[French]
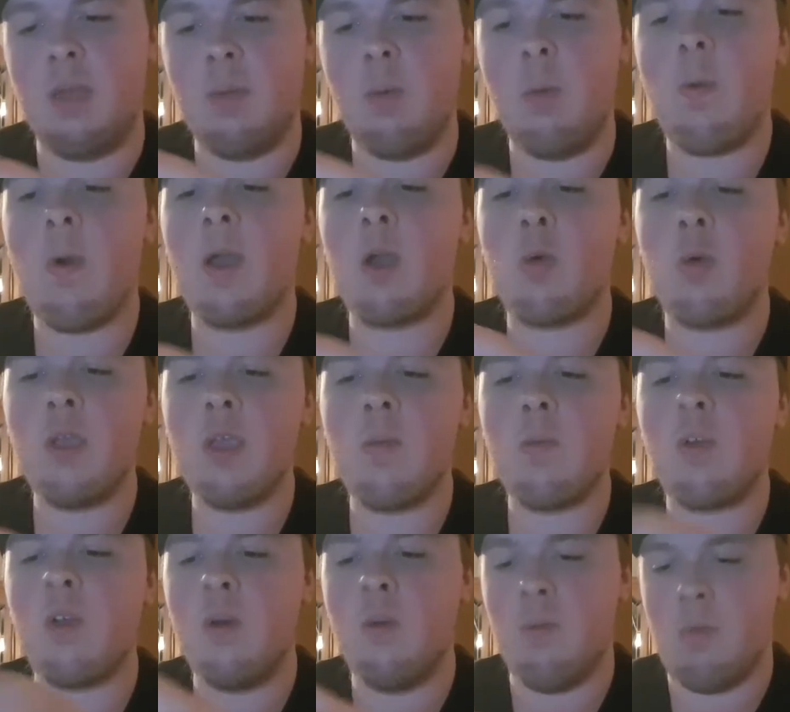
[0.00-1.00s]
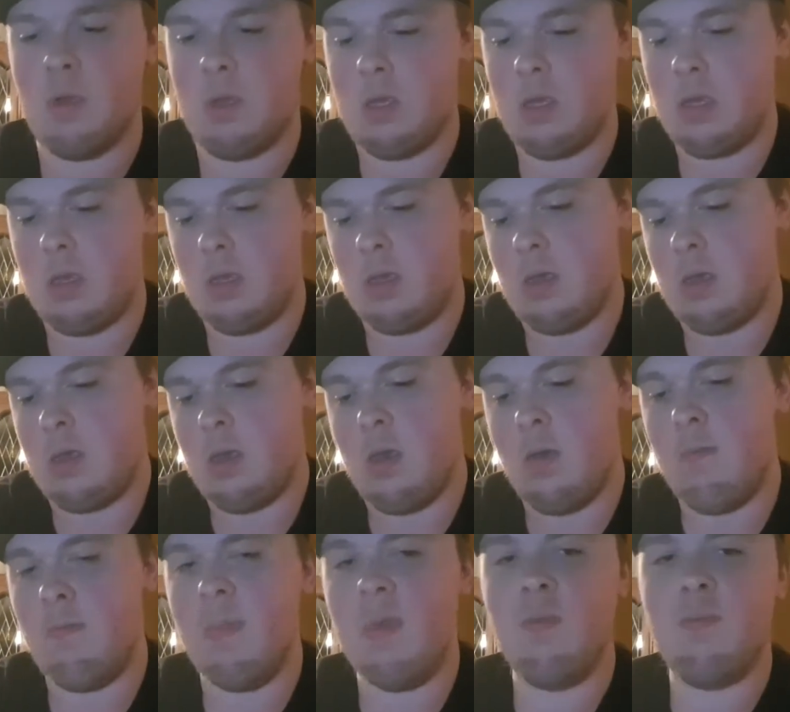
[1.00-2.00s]
un moment incroyable quand même.
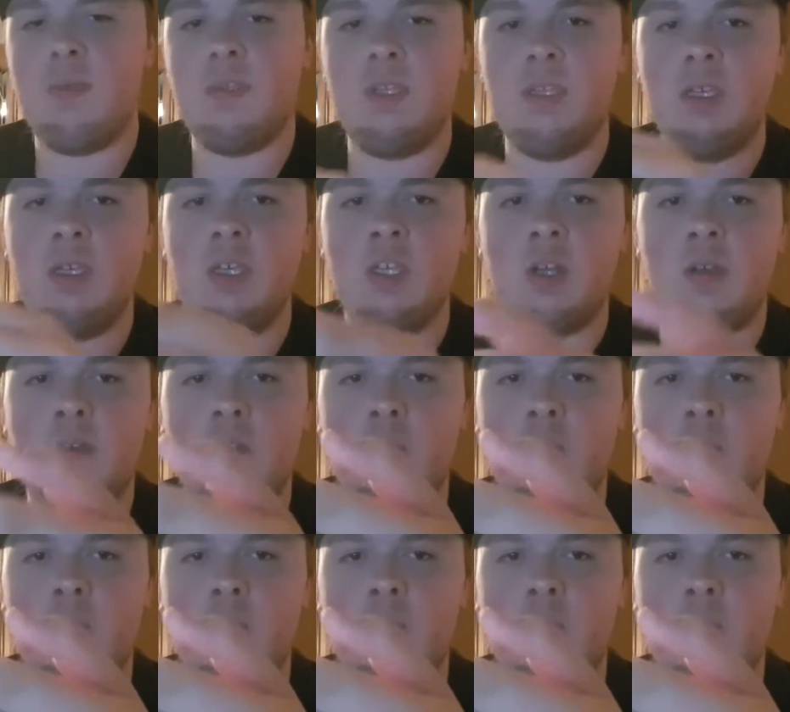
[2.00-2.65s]
Même si j'avais